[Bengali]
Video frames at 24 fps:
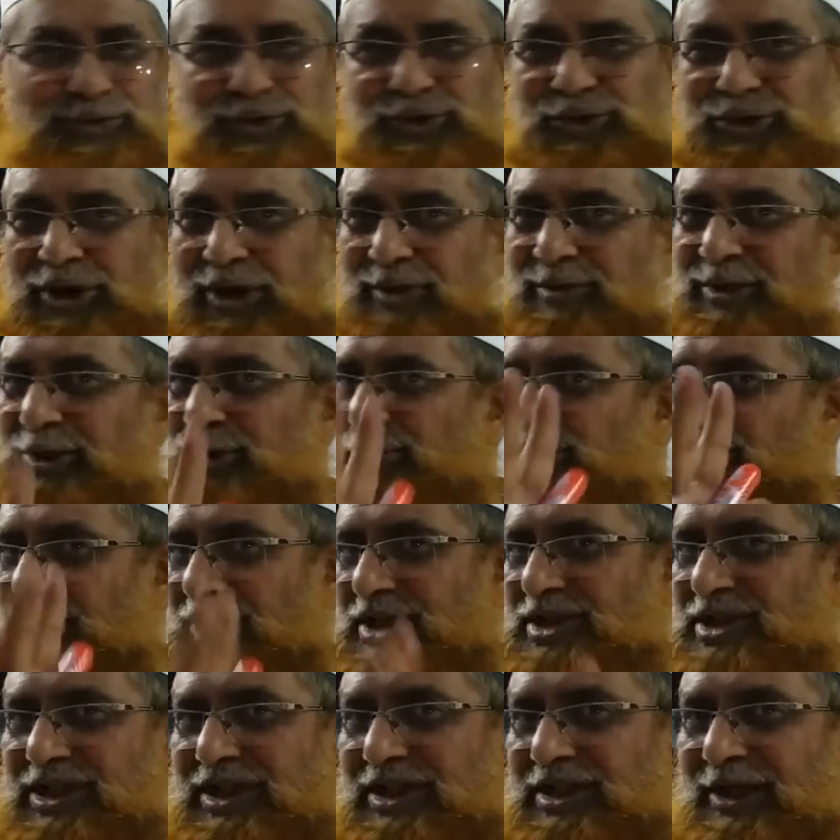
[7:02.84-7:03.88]
বন্ধুরা আমরা
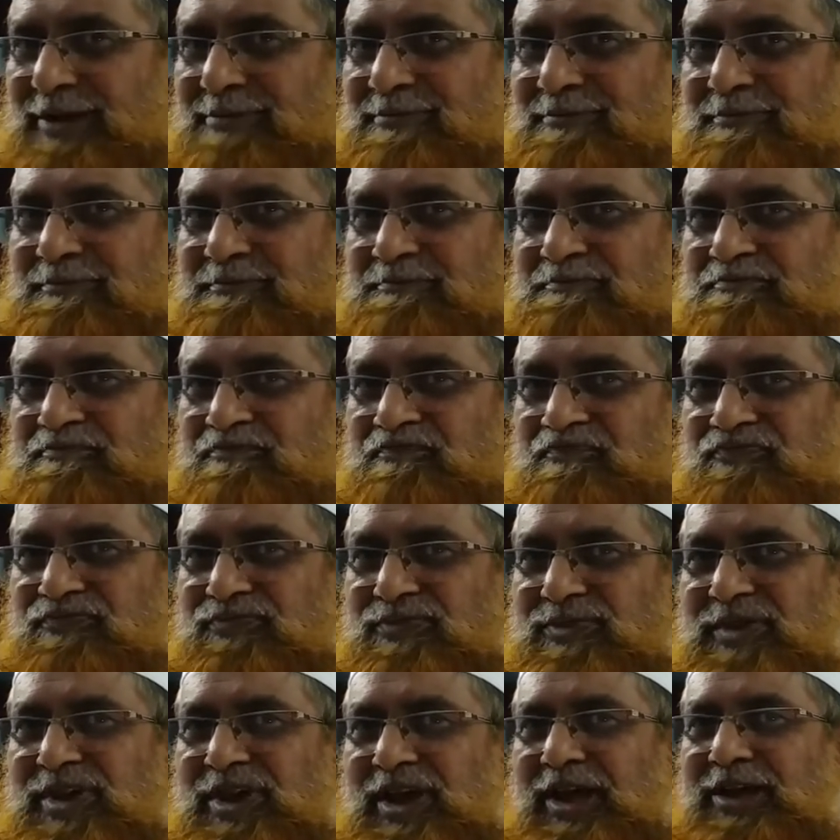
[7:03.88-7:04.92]
দুটা শিখলাম
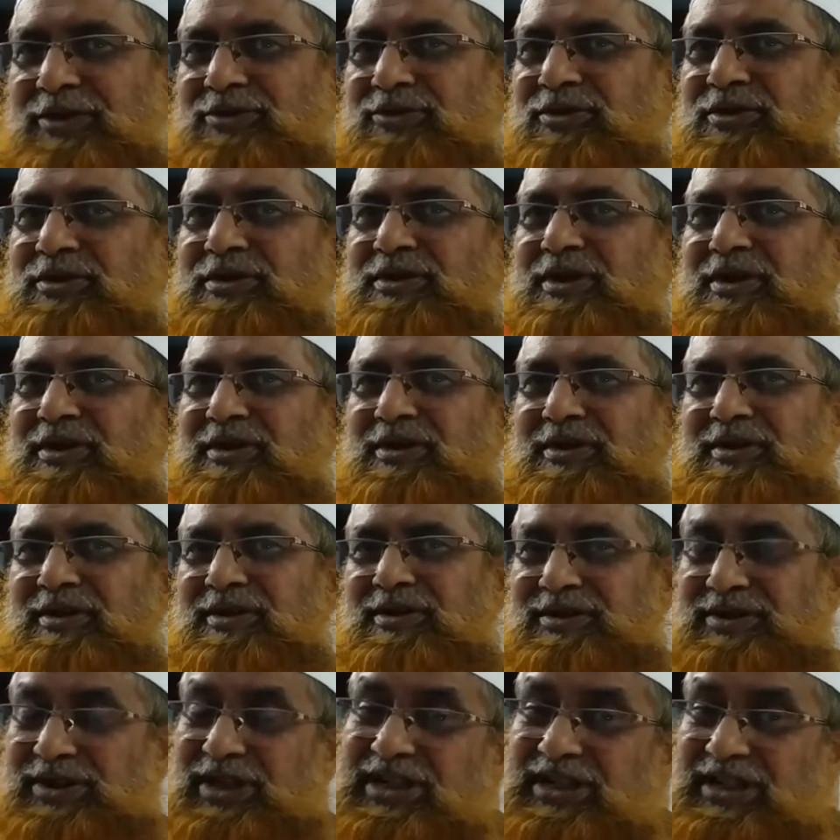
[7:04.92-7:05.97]
এখন
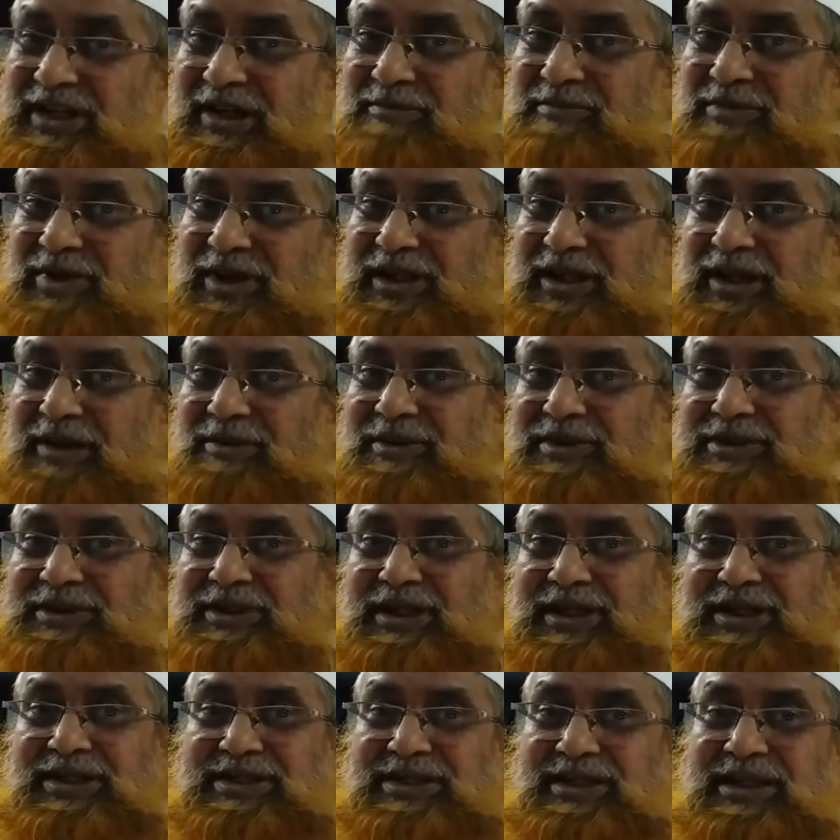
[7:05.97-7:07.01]
তিন নাম্বারে
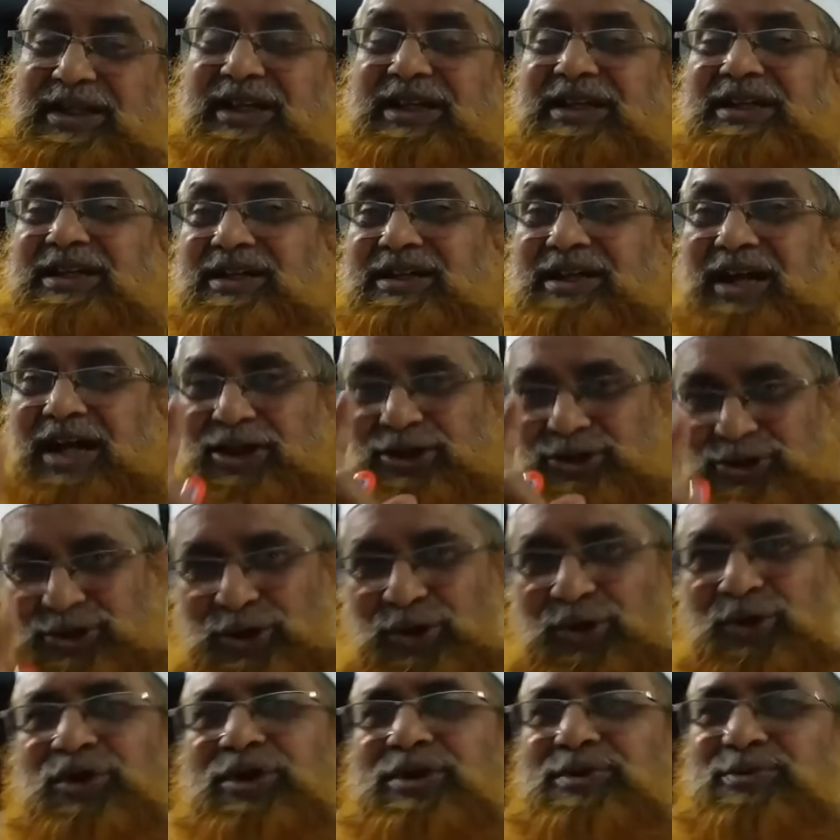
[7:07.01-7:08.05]
আমাদের আসছে
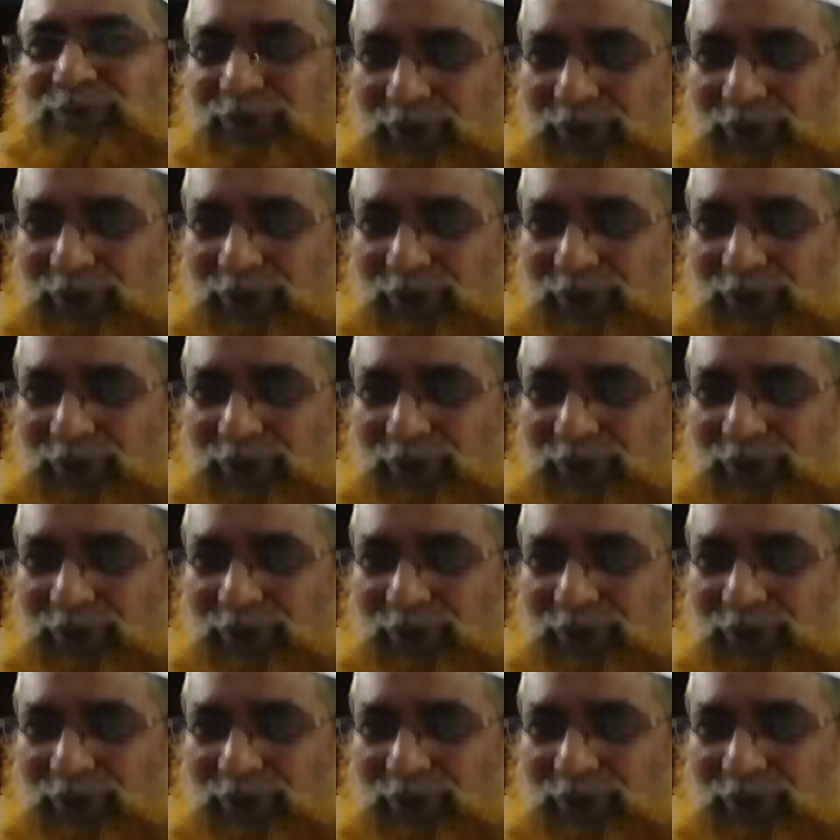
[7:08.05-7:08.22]
কার্যকরী